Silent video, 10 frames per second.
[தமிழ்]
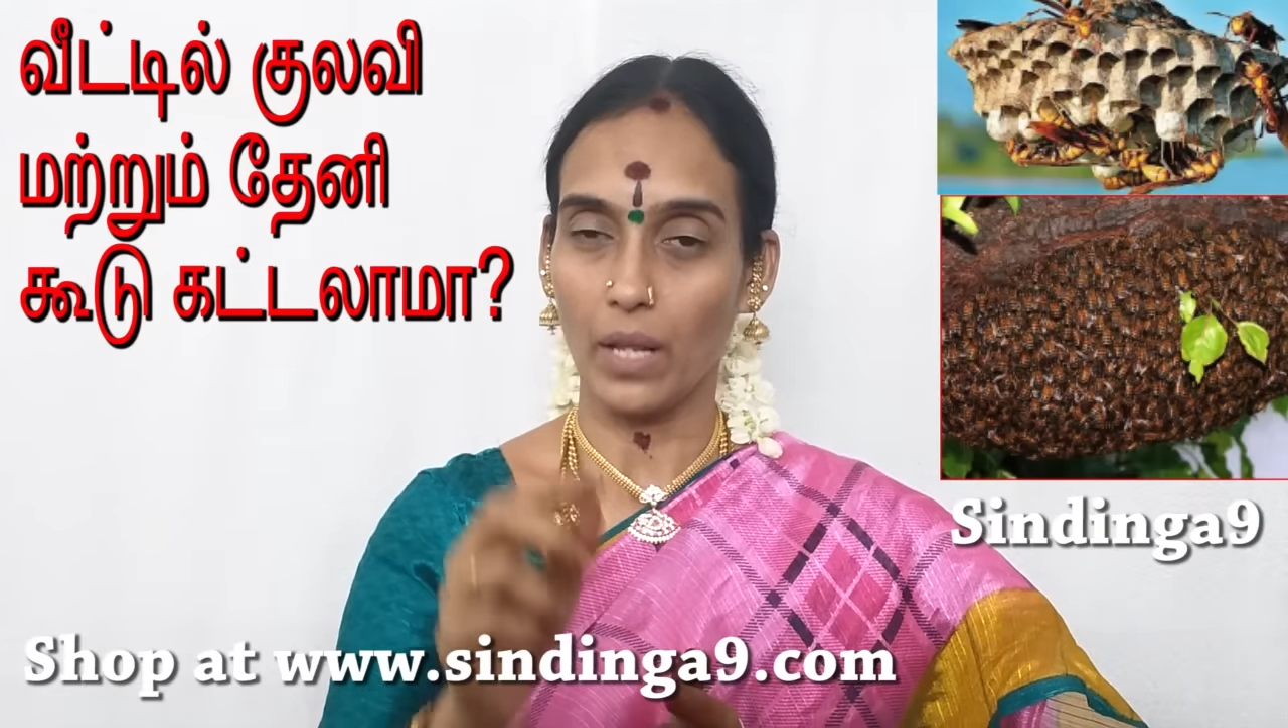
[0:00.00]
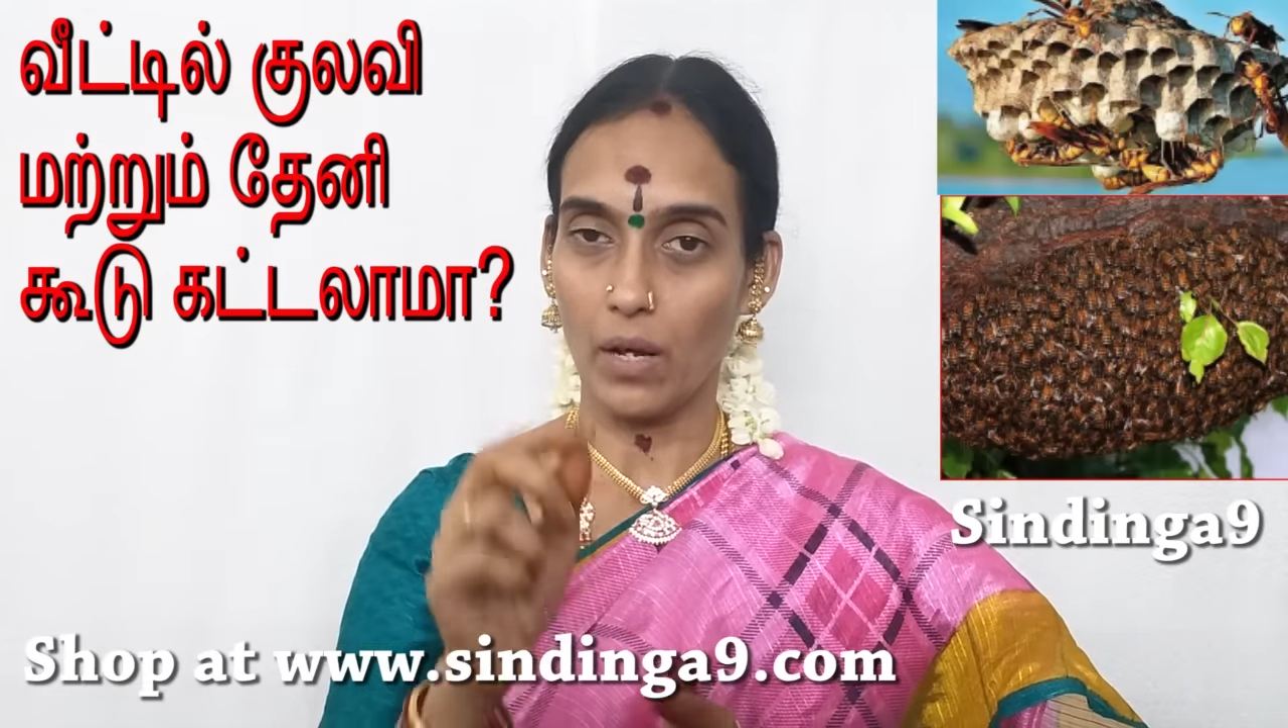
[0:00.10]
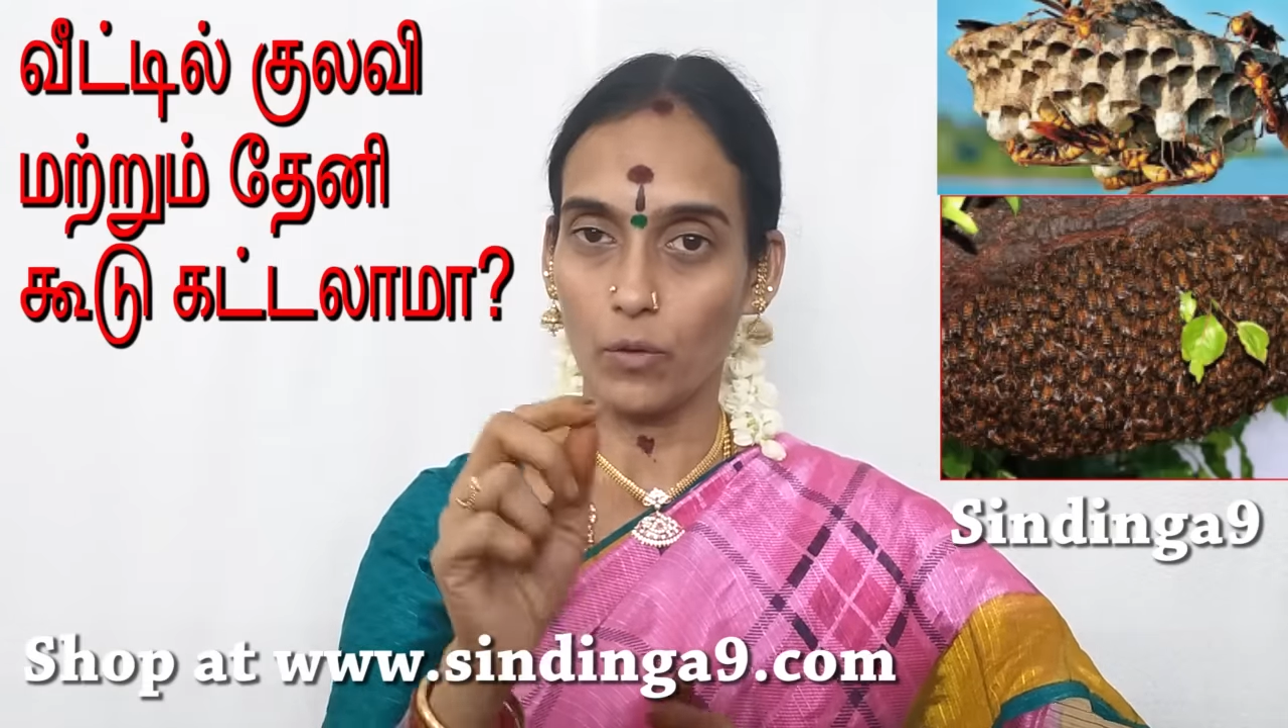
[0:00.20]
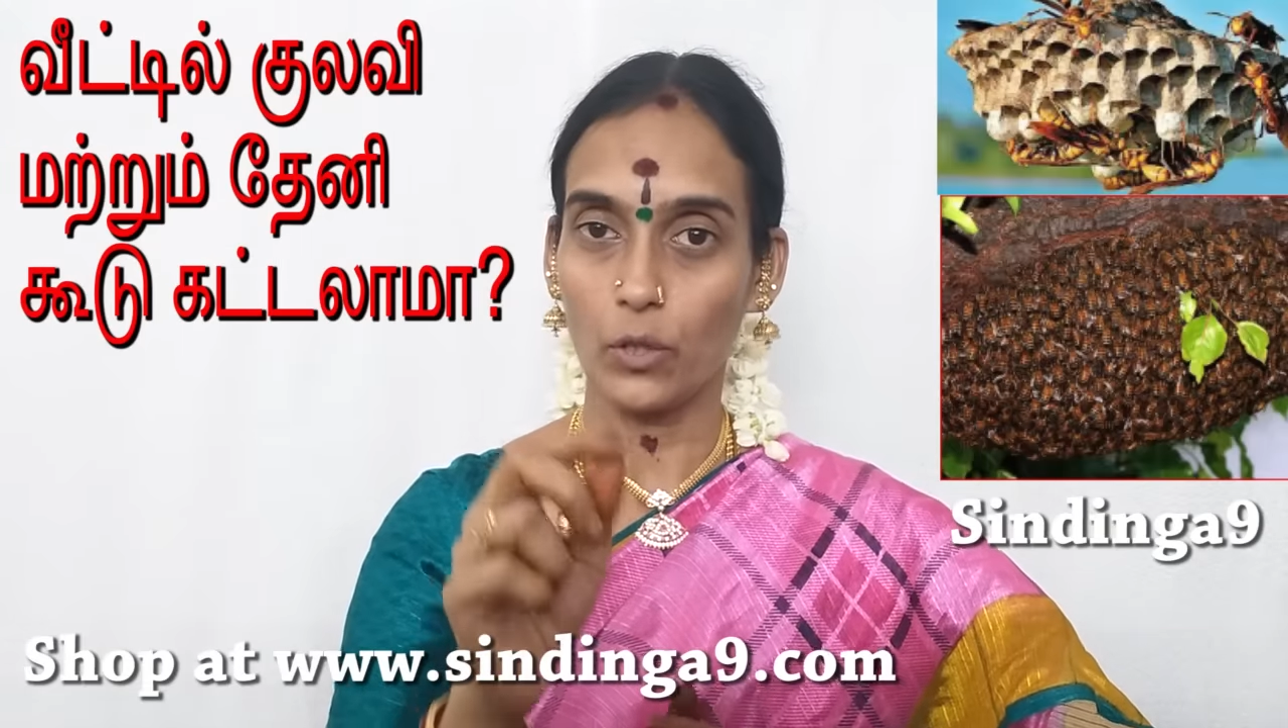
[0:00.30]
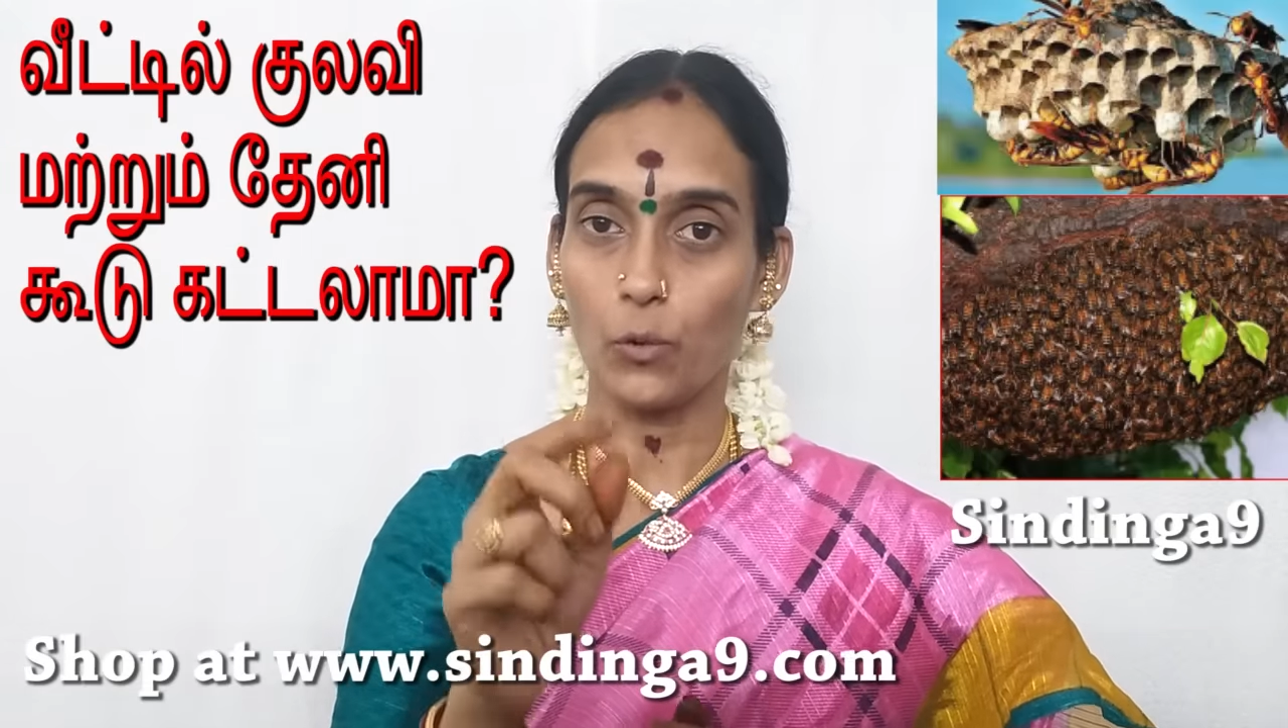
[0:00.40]

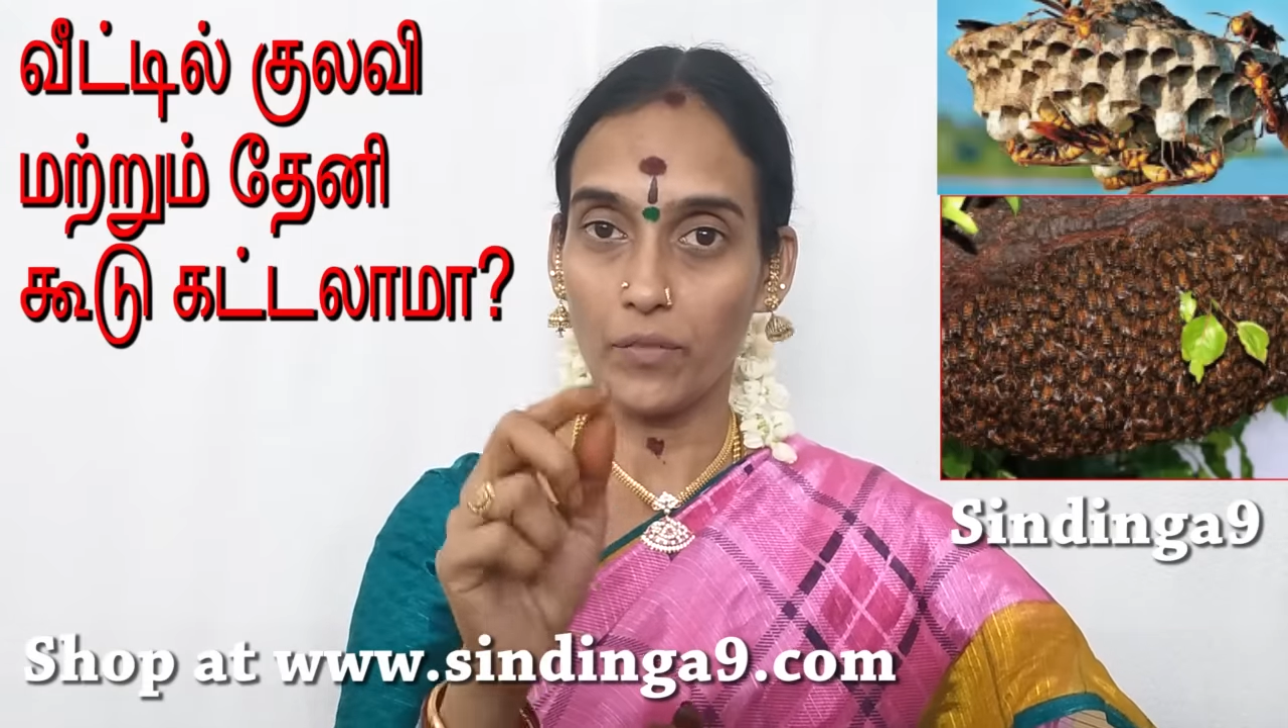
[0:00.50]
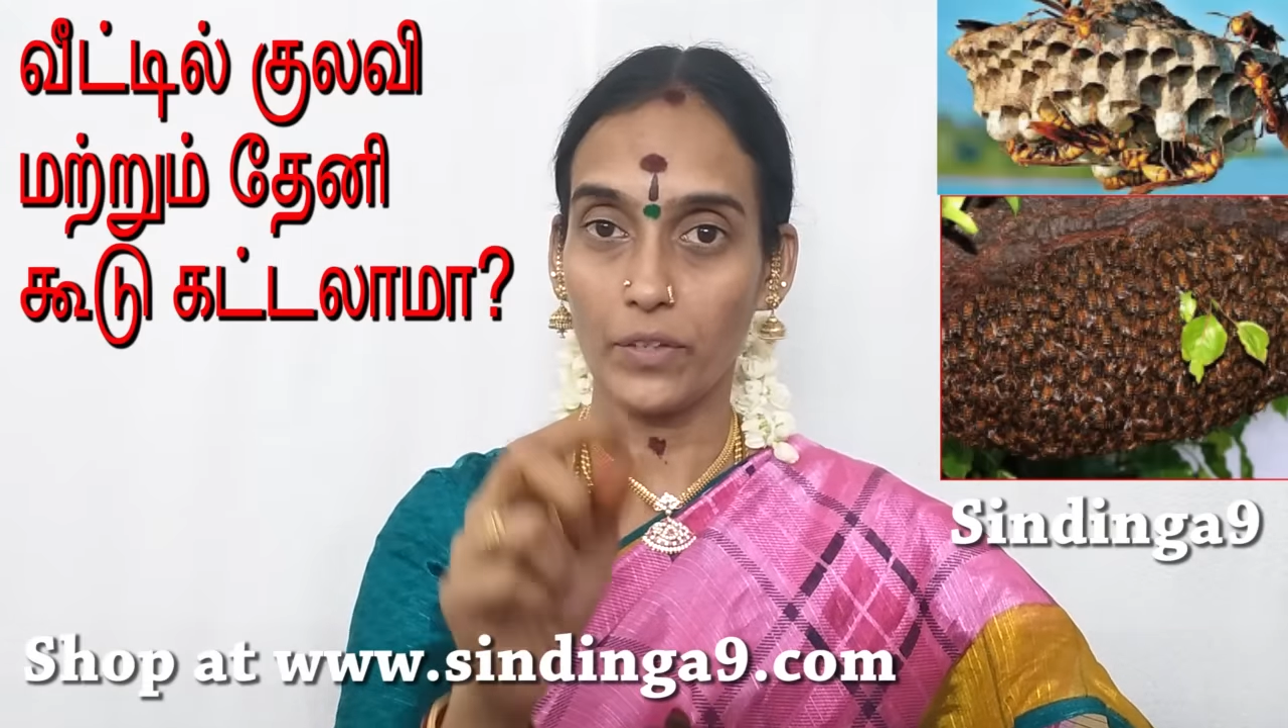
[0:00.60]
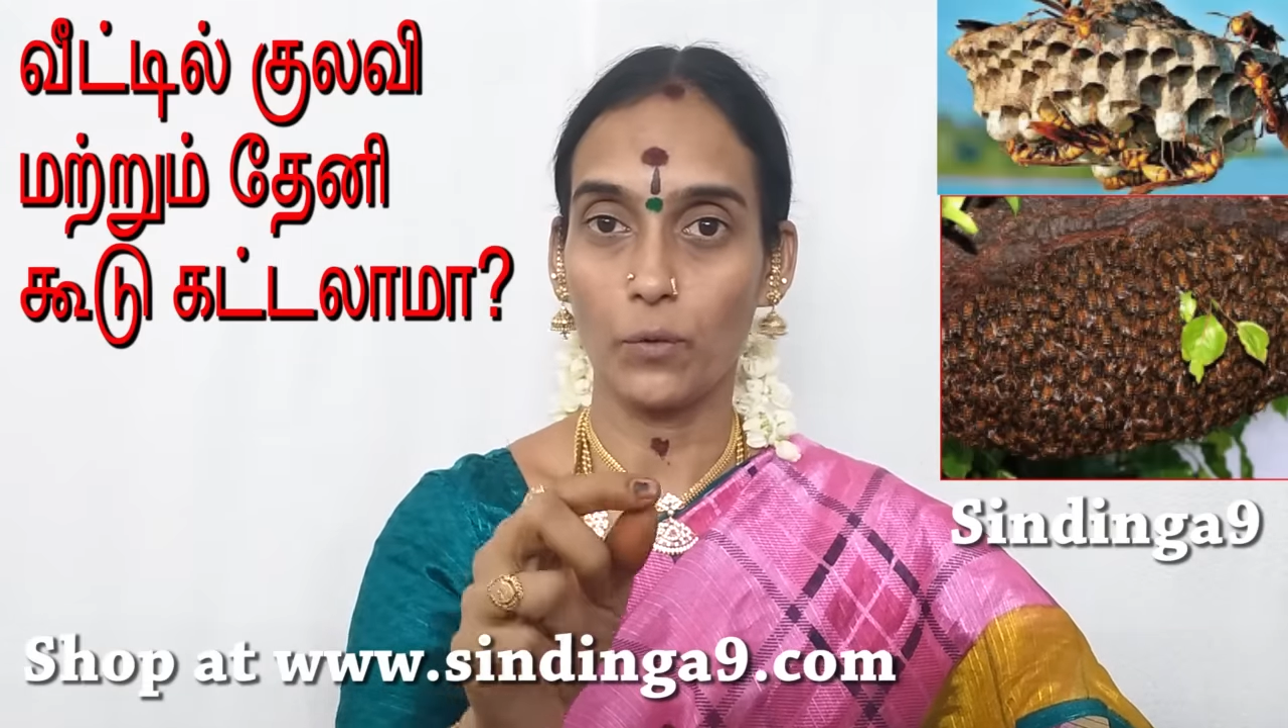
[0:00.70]
அவங்க குலவி